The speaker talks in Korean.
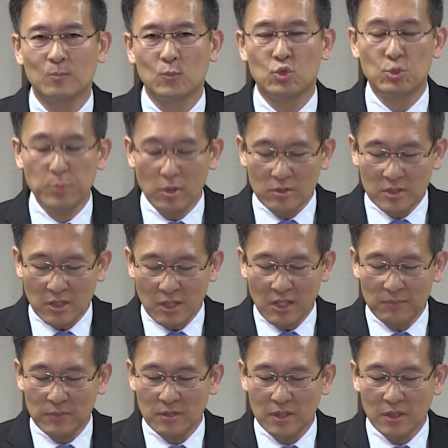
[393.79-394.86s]
주변
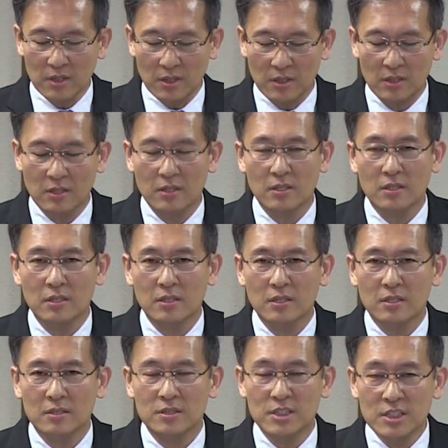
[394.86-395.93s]
사람들이
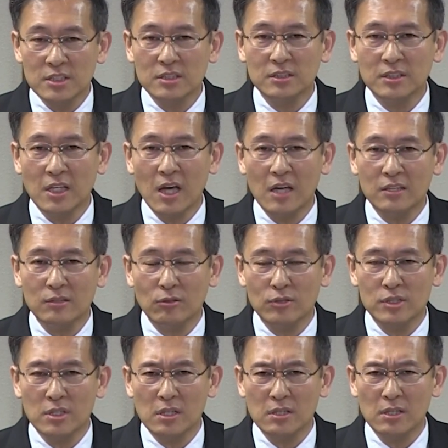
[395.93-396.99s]
치근해 하는
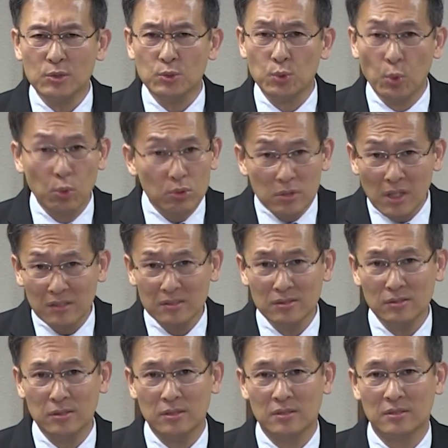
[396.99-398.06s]
것이 아니라 욕을 하는
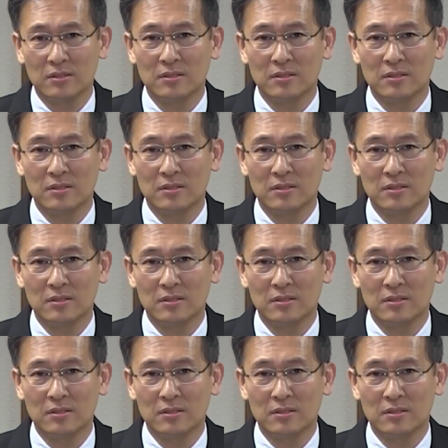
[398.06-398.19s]
거예요.